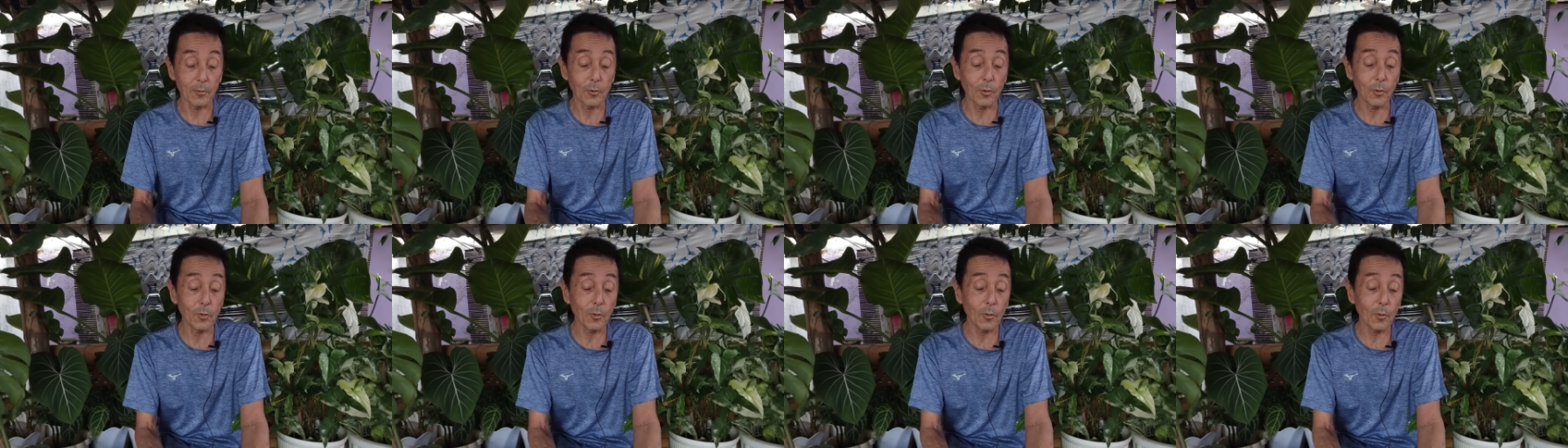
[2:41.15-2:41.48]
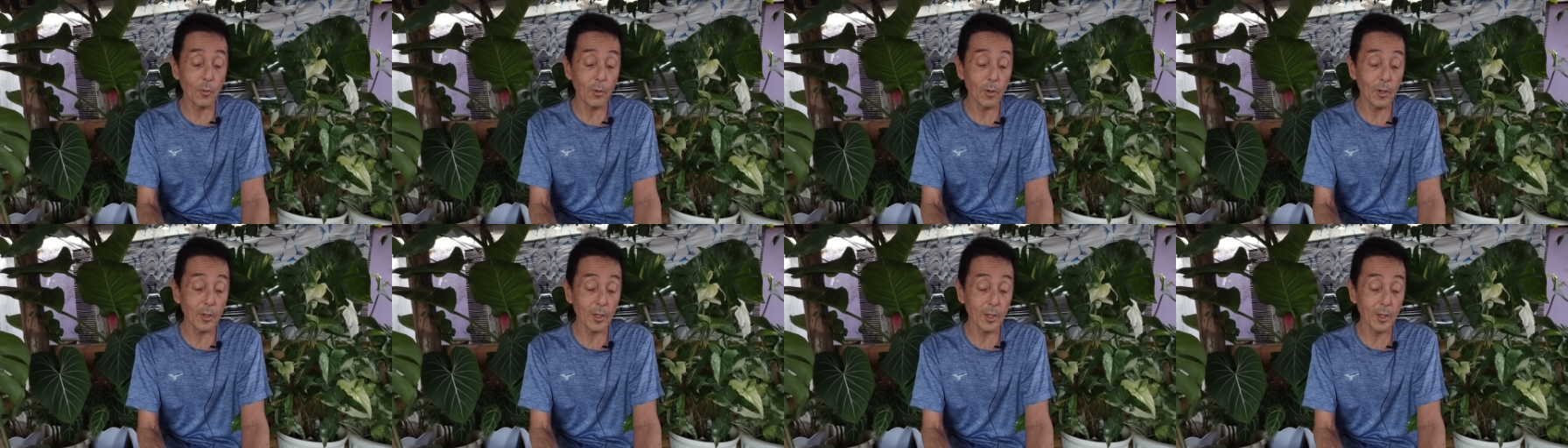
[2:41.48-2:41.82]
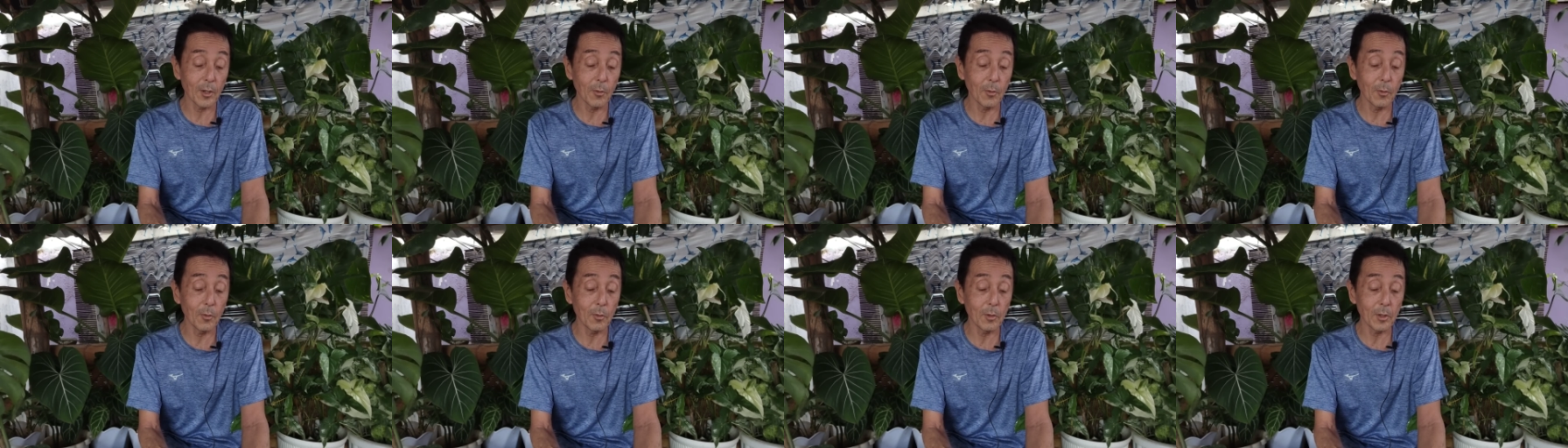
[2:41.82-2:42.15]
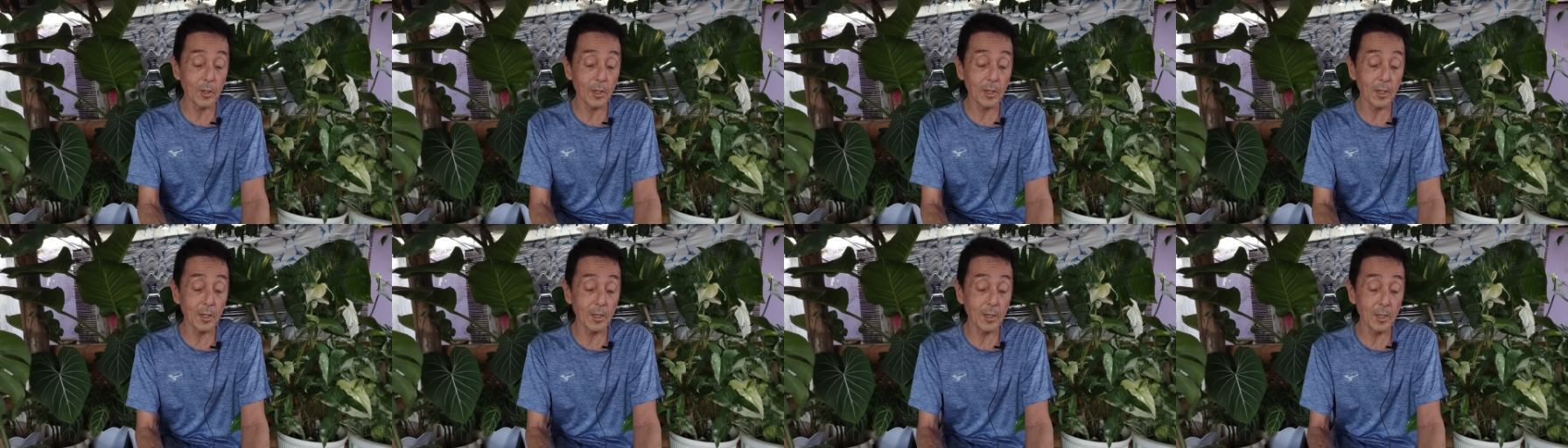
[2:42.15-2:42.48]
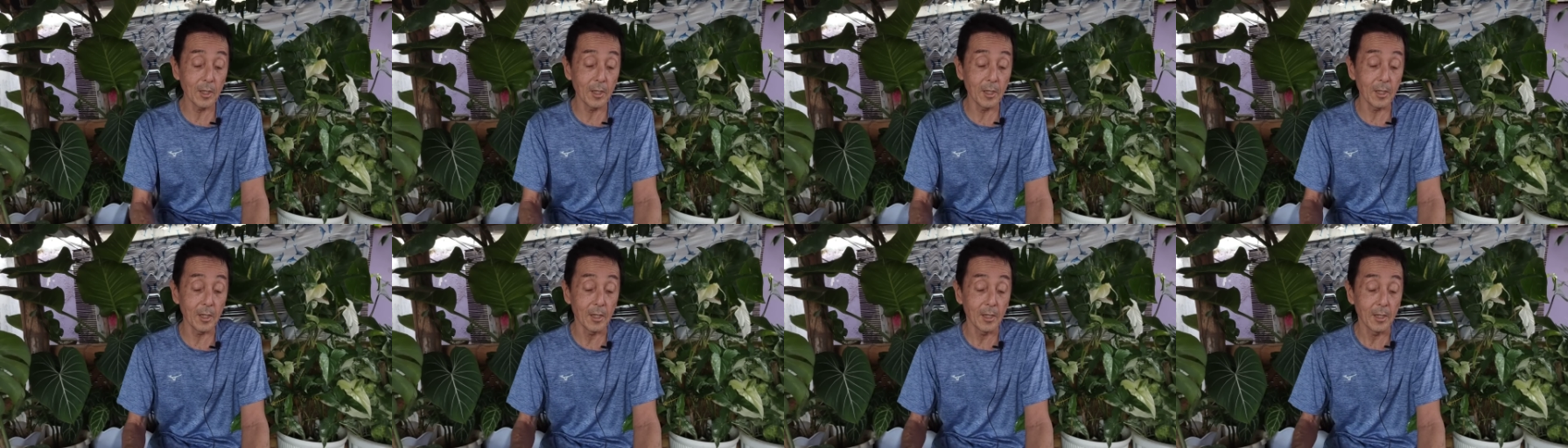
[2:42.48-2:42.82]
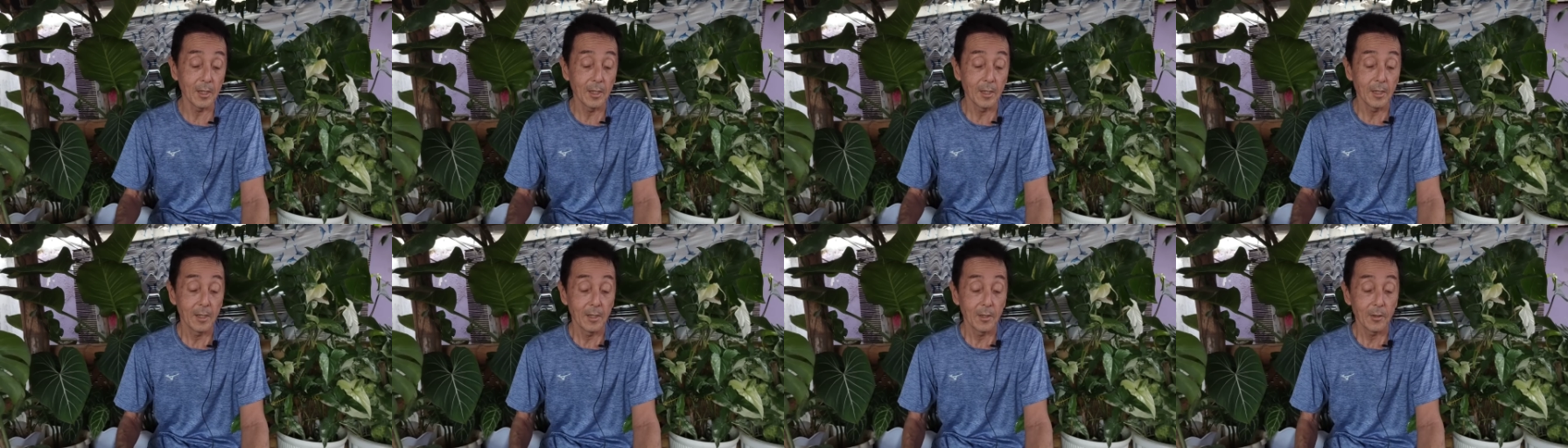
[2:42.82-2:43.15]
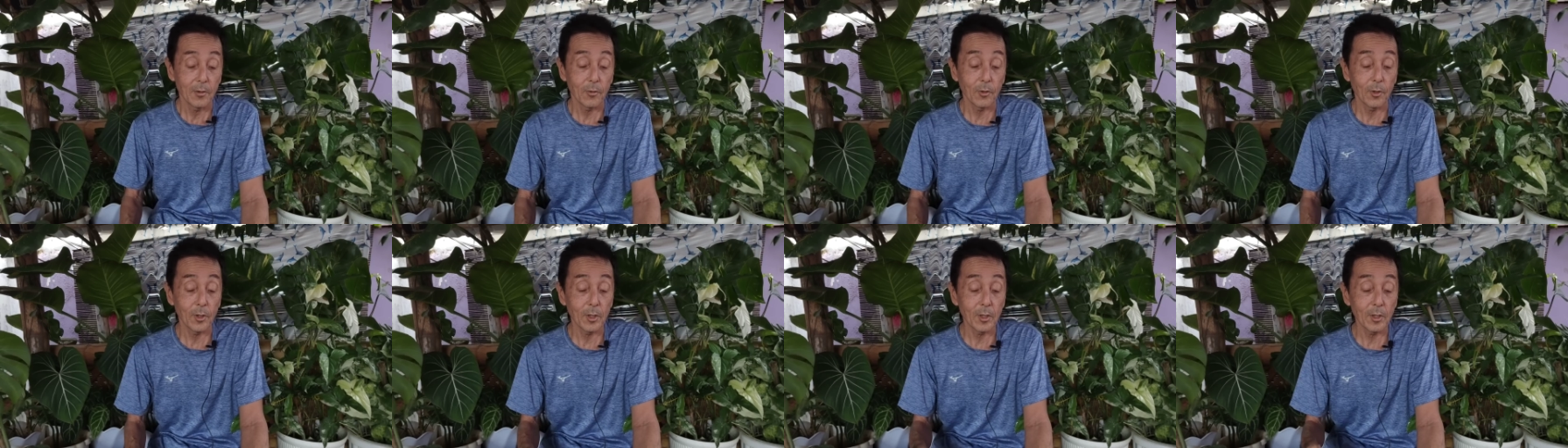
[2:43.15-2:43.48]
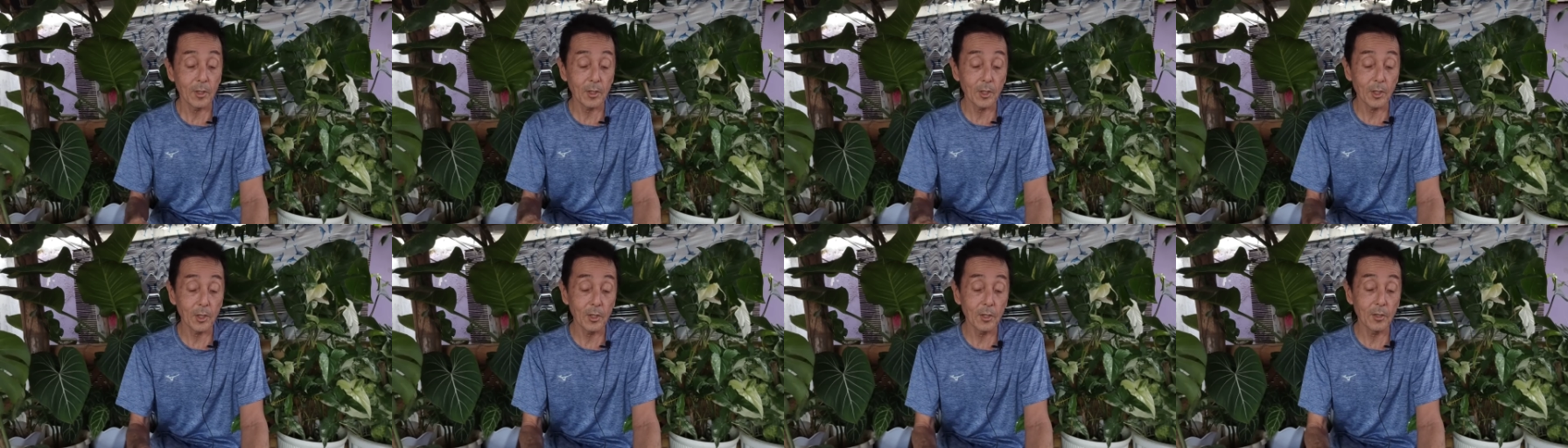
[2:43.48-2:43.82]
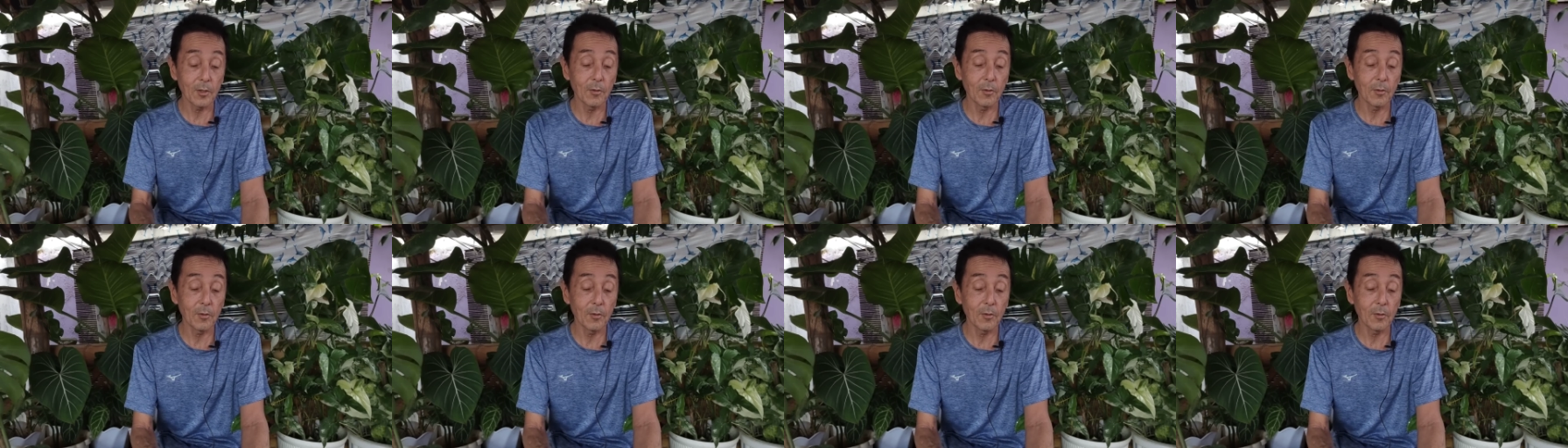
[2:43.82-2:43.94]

そういうところは基本的に連れ出しっ